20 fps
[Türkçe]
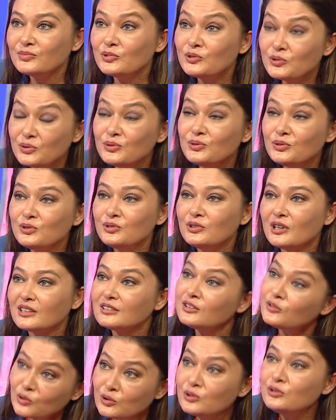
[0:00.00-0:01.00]
Tamam. Bütün
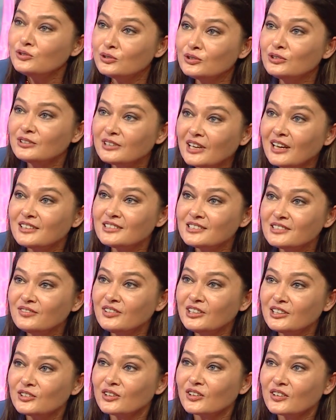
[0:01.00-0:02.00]
dünyada oyunculuk dersi
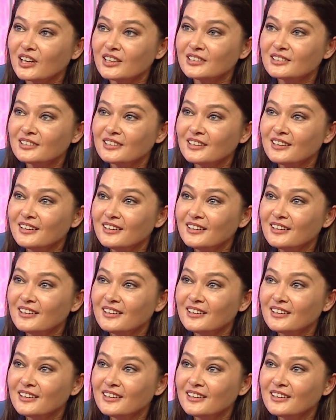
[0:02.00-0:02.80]
veriyorlar. Tabii